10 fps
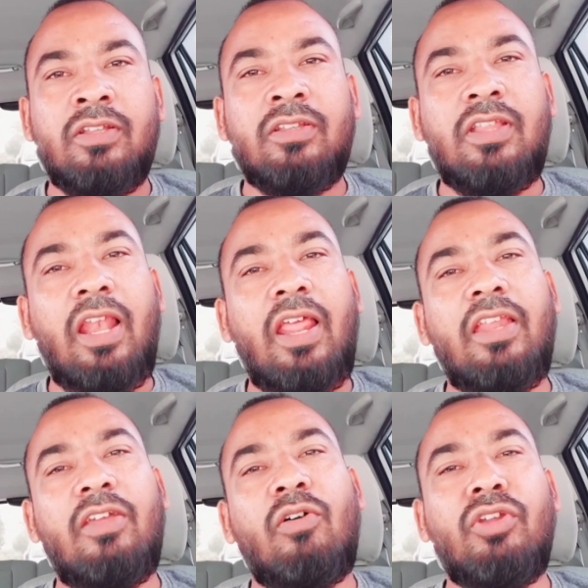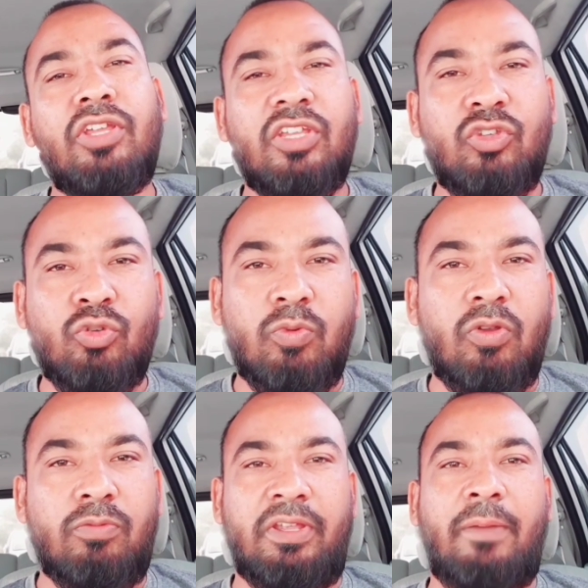যদি দয়া করে জানাতেন
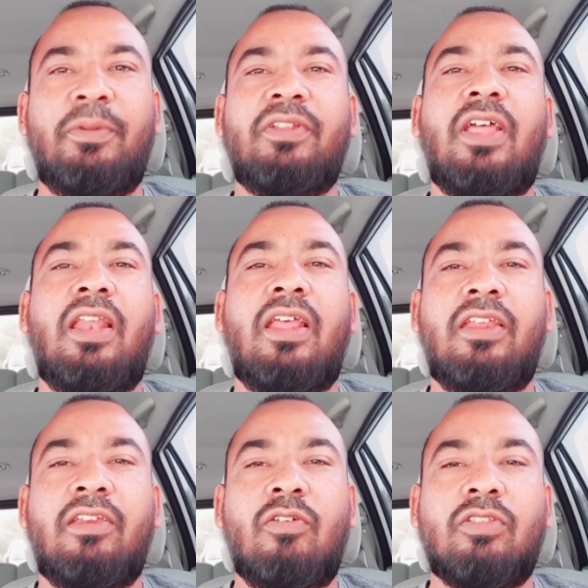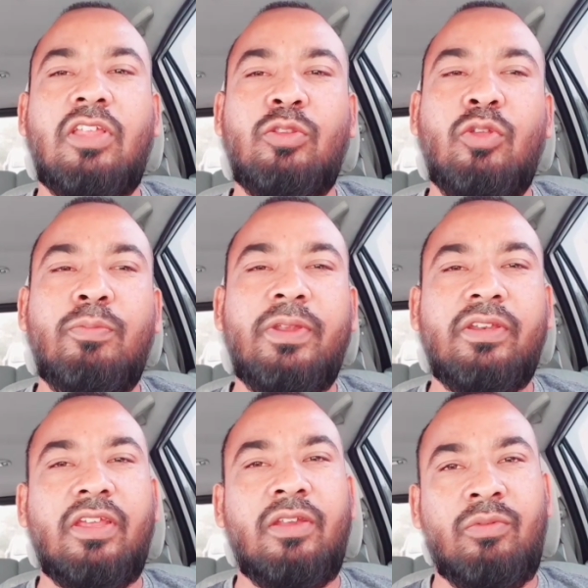প্রিয় ভাই আপনার
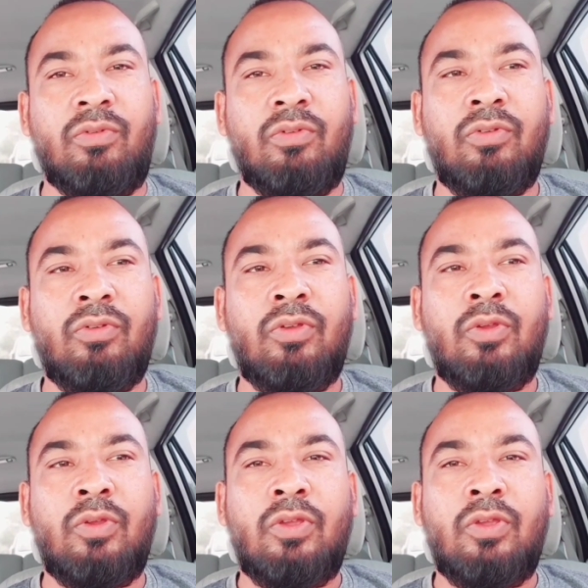উদ্দেশ্যে এটা বলবো